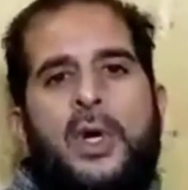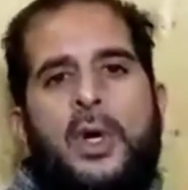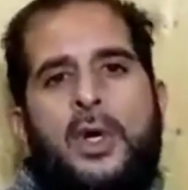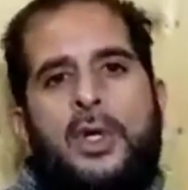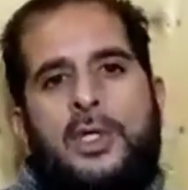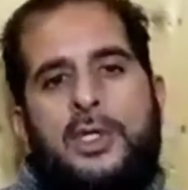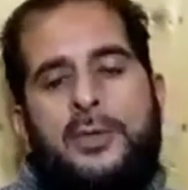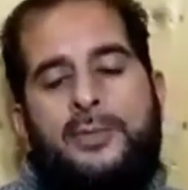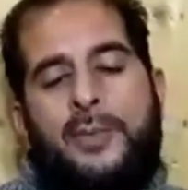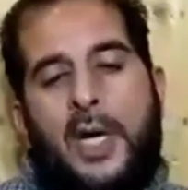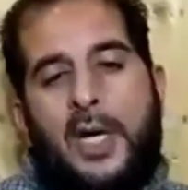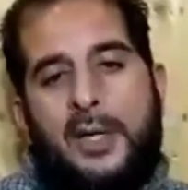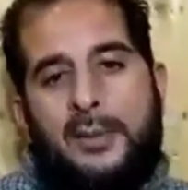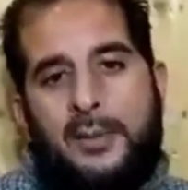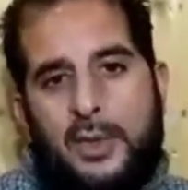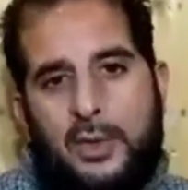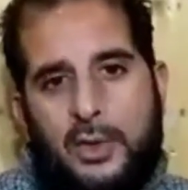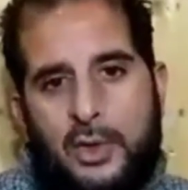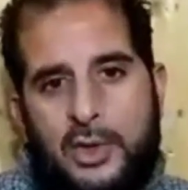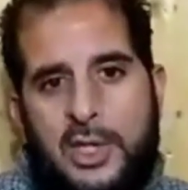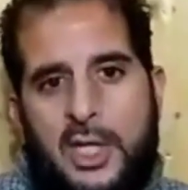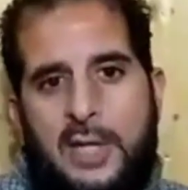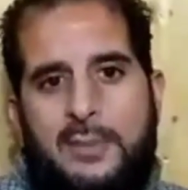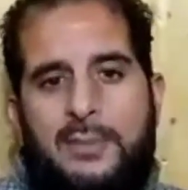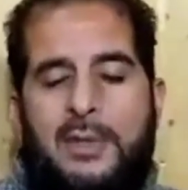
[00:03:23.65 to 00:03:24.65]
और डिपार्टमेंट
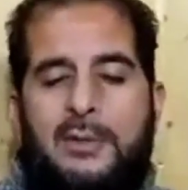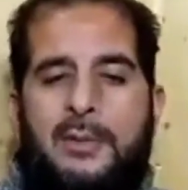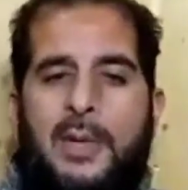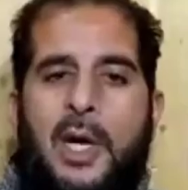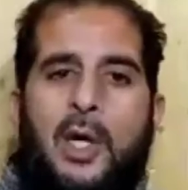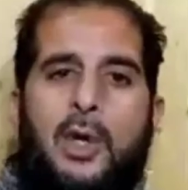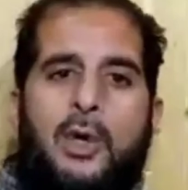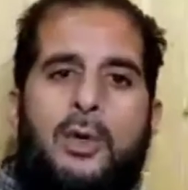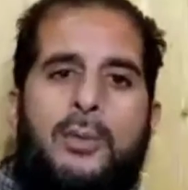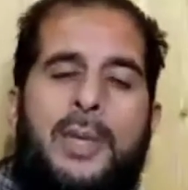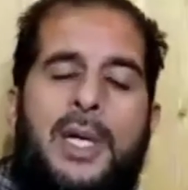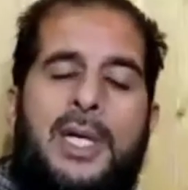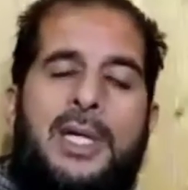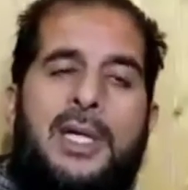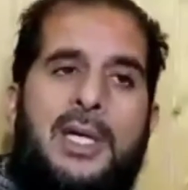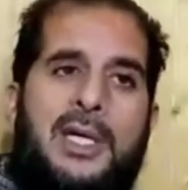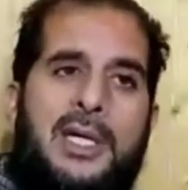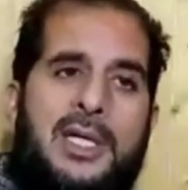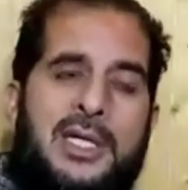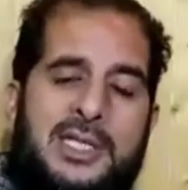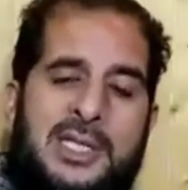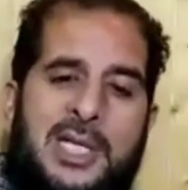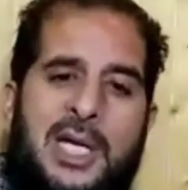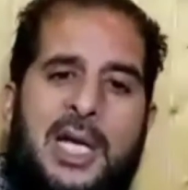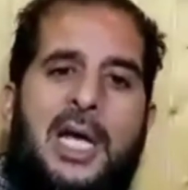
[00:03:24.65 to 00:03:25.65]
को ये भी मालूम है कि
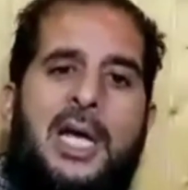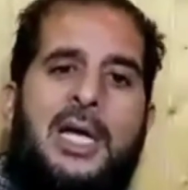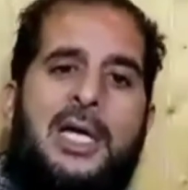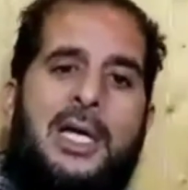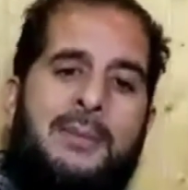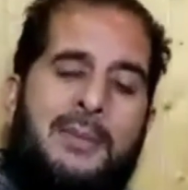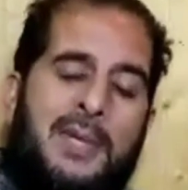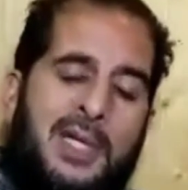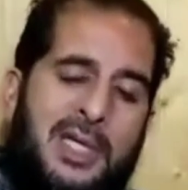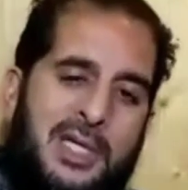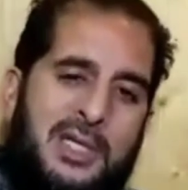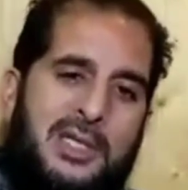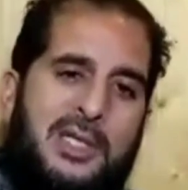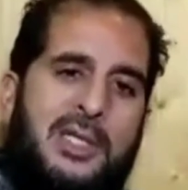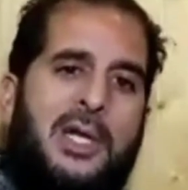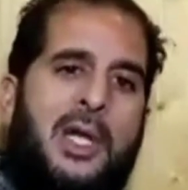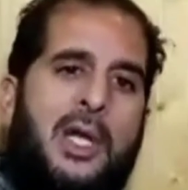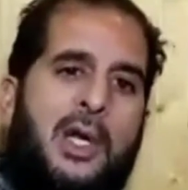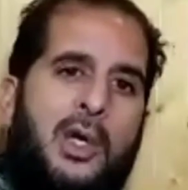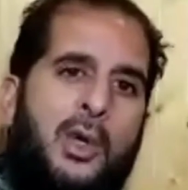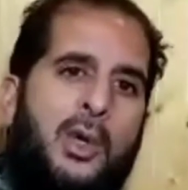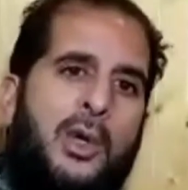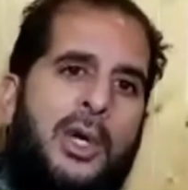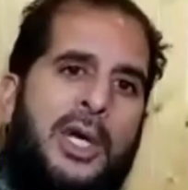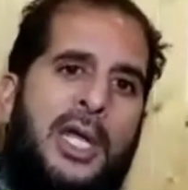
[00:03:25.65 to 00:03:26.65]
किस इलाके में
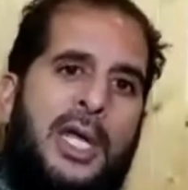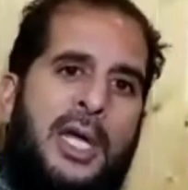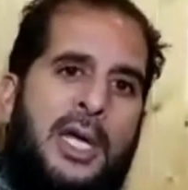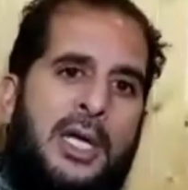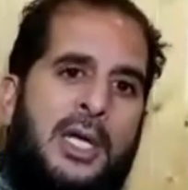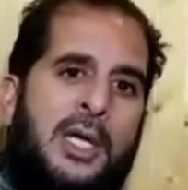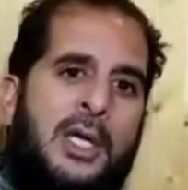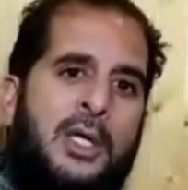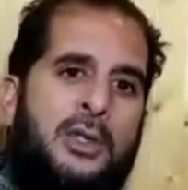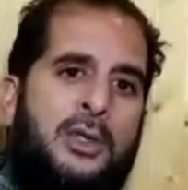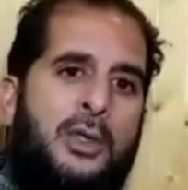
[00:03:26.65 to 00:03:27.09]
कितना लोड है